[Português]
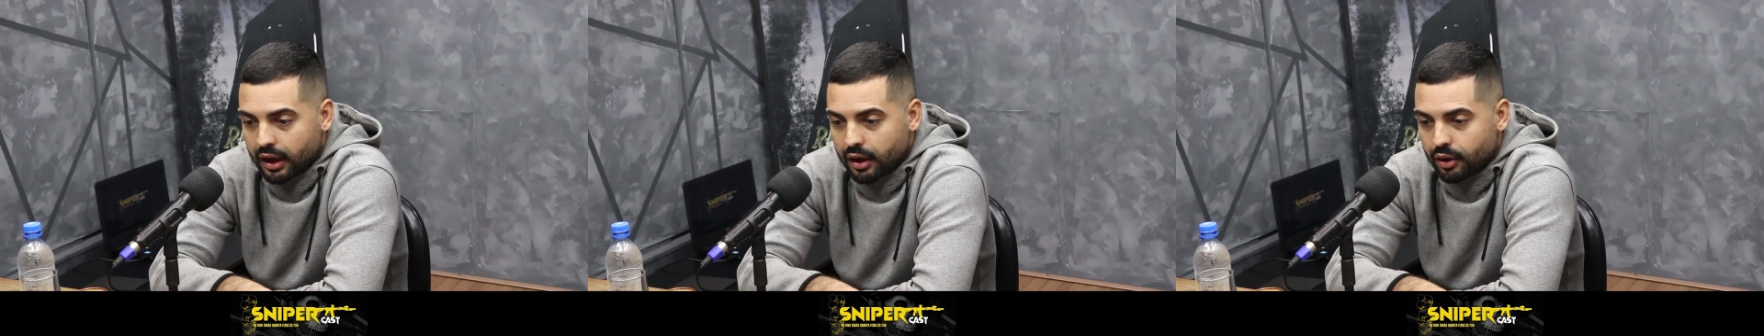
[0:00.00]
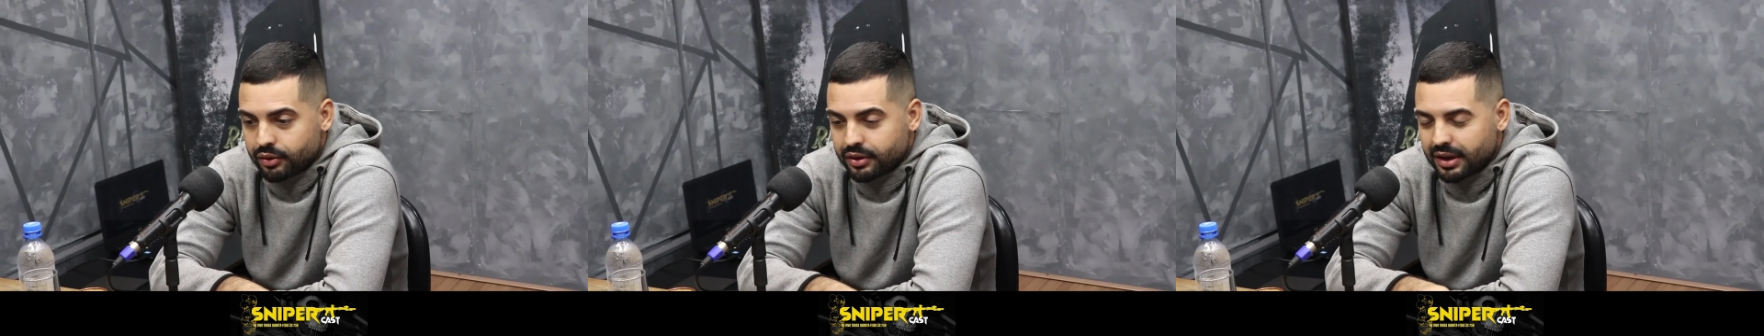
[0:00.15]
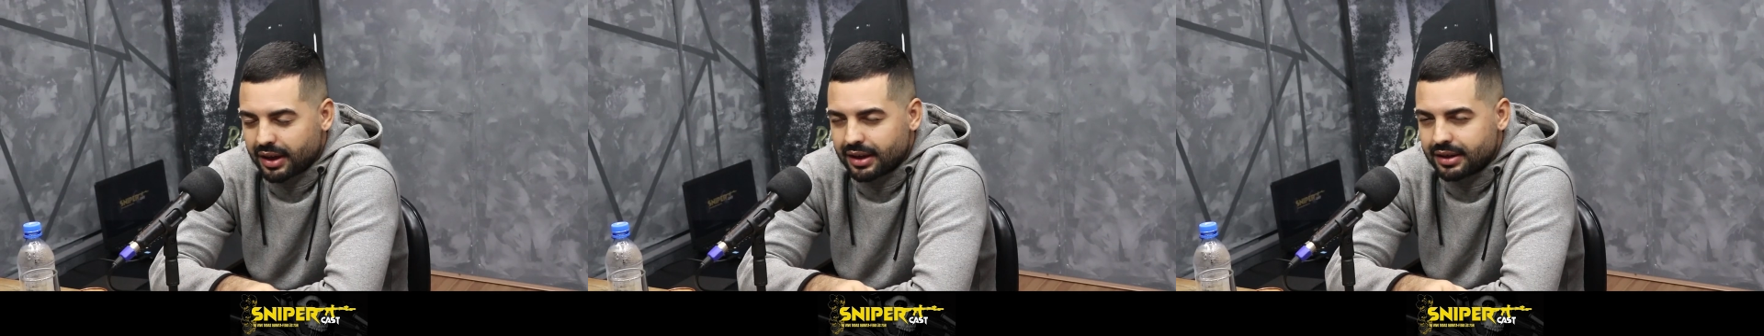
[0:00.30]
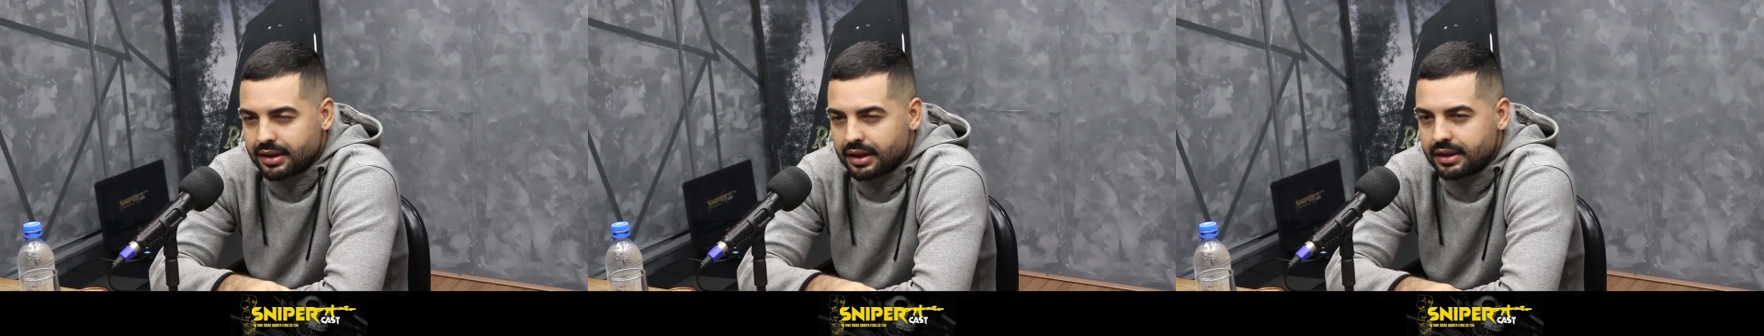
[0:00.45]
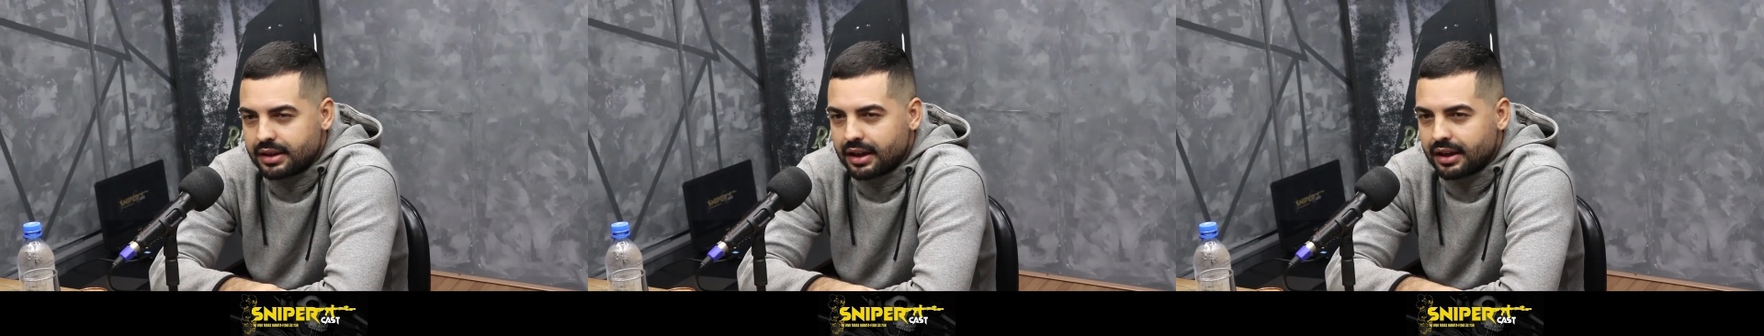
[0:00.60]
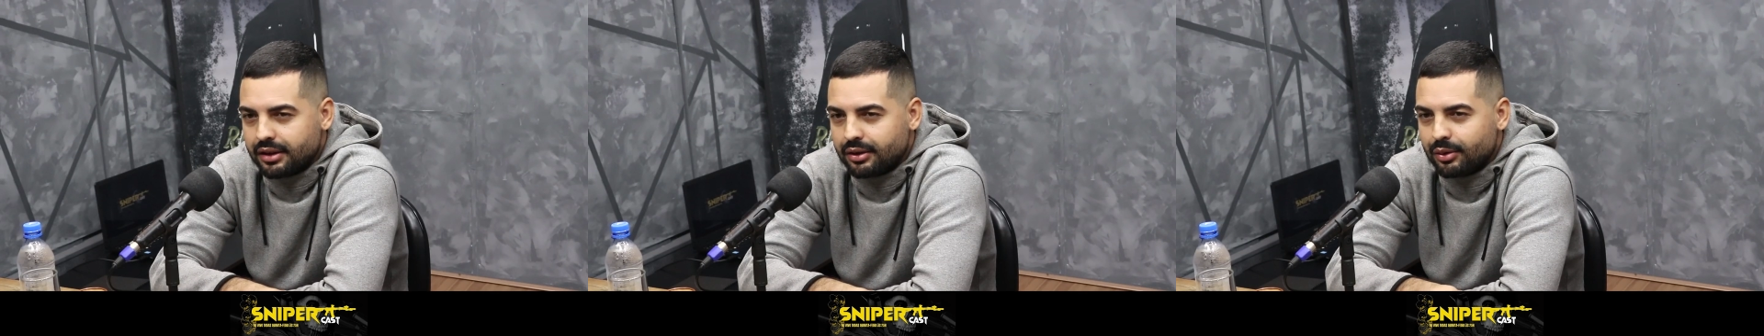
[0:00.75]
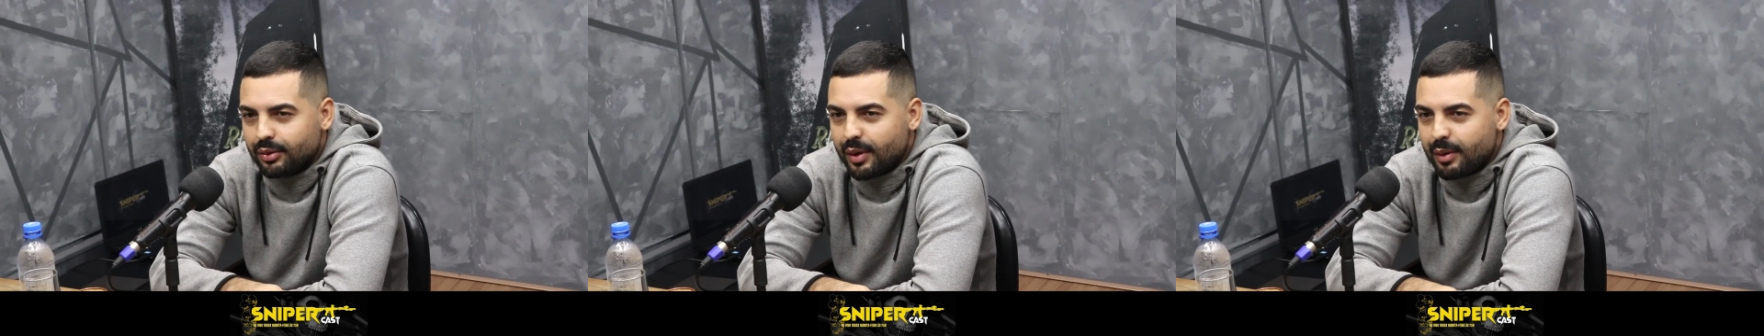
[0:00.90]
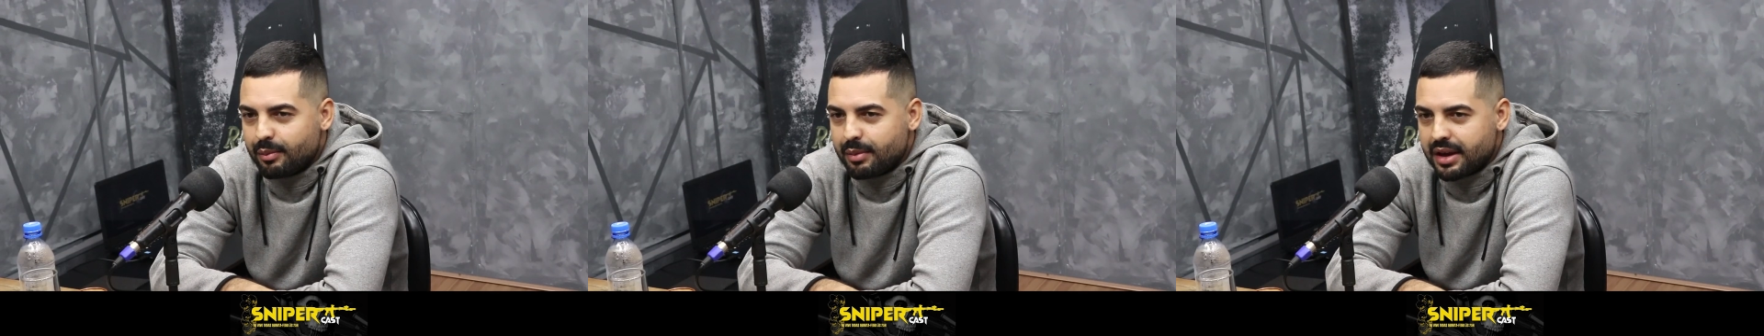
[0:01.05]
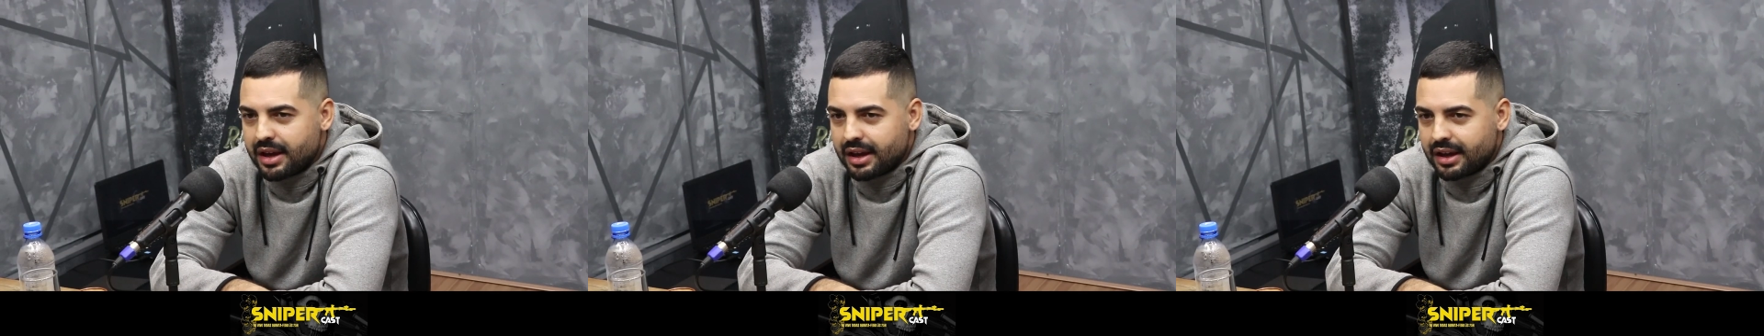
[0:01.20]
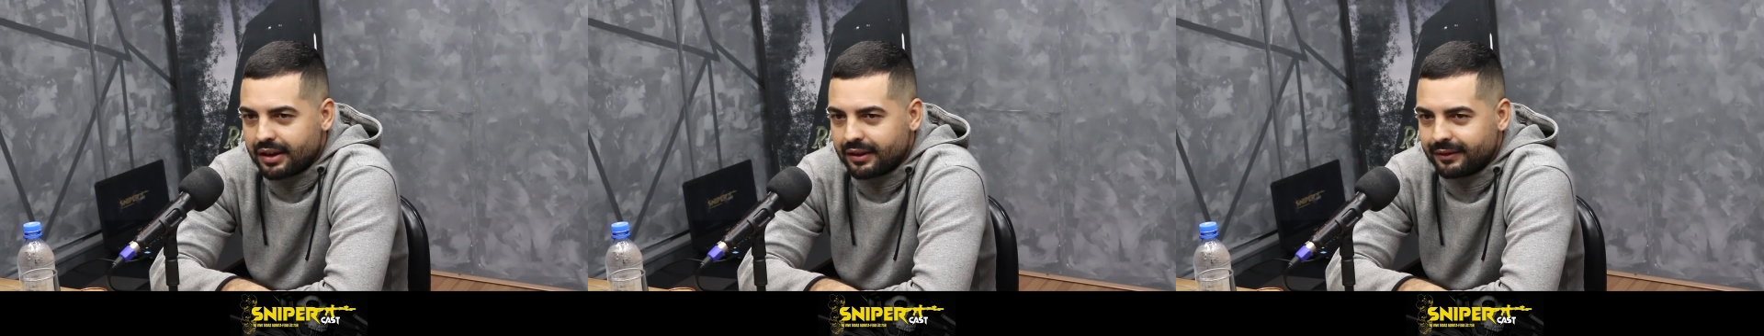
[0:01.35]
Eu tinha recém saído do
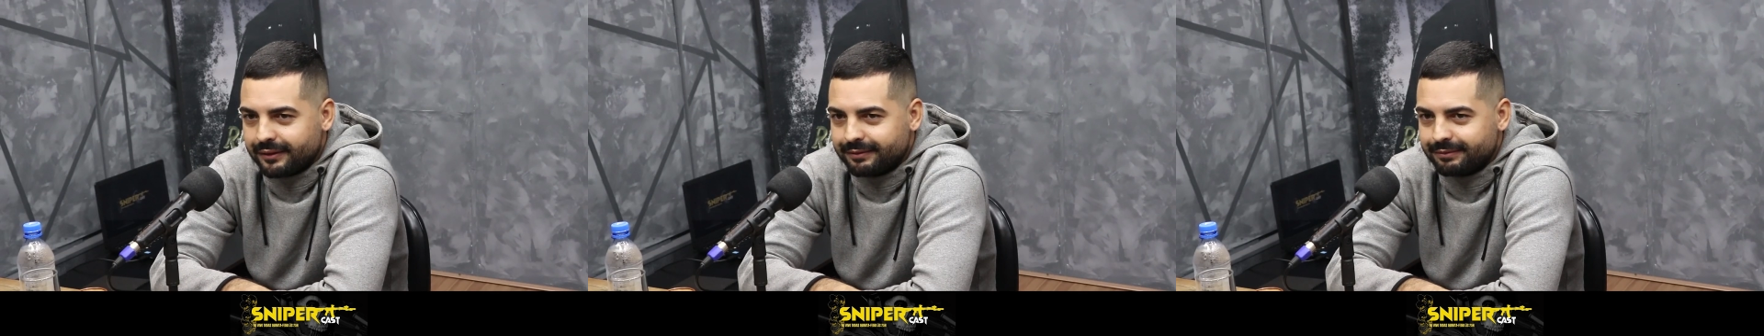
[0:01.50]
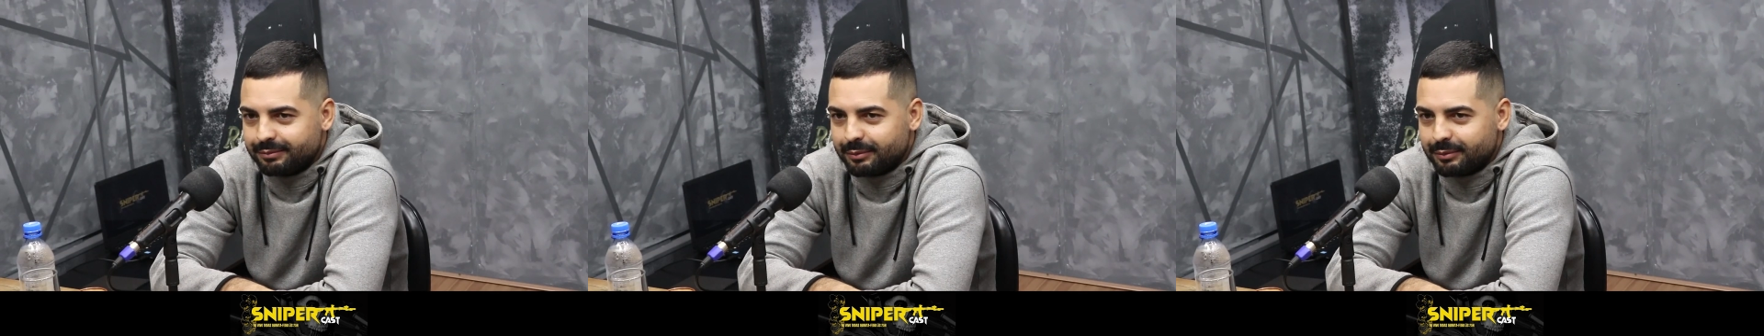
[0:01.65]
EB